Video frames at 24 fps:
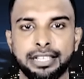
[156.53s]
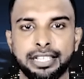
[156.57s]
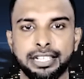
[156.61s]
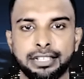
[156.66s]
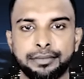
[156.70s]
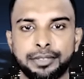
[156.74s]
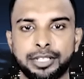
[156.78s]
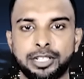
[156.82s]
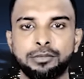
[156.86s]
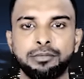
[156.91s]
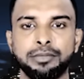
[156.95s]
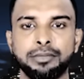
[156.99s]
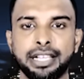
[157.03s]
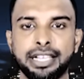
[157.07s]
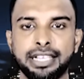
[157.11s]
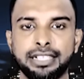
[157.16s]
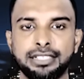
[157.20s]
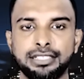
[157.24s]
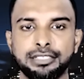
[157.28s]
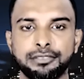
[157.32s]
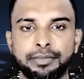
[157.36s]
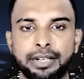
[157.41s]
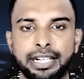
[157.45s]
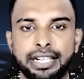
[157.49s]
இருவரும்
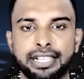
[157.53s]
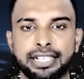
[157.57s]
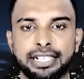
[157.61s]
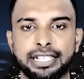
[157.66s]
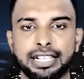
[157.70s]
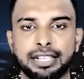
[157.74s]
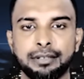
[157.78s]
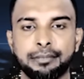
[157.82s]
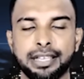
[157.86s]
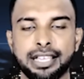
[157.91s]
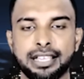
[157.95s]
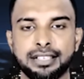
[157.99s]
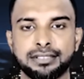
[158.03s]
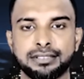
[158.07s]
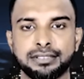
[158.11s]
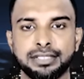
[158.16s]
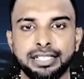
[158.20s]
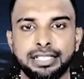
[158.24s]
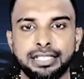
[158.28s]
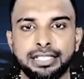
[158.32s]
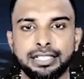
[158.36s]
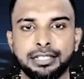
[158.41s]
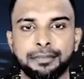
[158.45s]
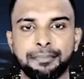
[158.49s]
இன்று வெள்ளிக்கிழமை
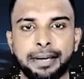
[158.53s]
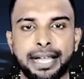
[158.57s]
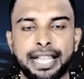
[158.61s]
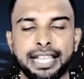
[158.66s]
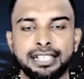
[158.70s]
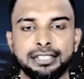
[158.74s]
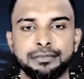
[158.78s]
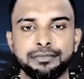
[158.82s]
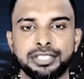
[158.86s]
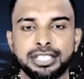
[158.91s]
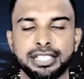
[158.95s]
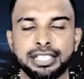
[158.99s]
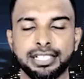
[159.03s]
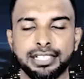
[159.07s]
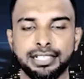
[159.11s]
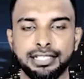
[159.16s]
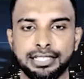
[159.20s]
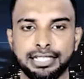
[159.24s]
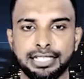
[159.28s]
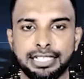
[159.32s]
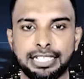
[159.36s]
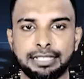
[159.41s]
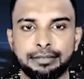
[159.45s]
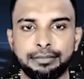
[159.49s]
இஸ்ரேலுக்கு பயணம் செய்ய
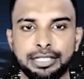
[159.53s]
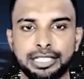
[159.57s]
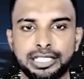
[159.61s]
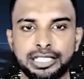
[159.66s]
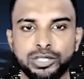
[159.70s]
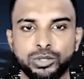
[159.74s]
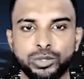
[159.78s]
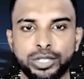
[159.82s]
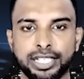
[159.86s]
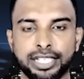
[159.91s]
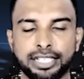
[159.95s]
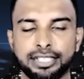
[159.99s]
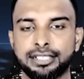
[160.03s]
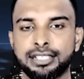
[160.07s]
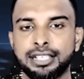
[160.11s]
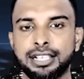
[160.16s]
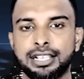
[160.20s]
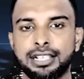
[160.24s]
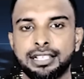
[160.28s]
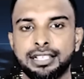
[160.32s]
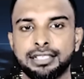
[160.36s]
திட்டமிட்டுள்ளனர்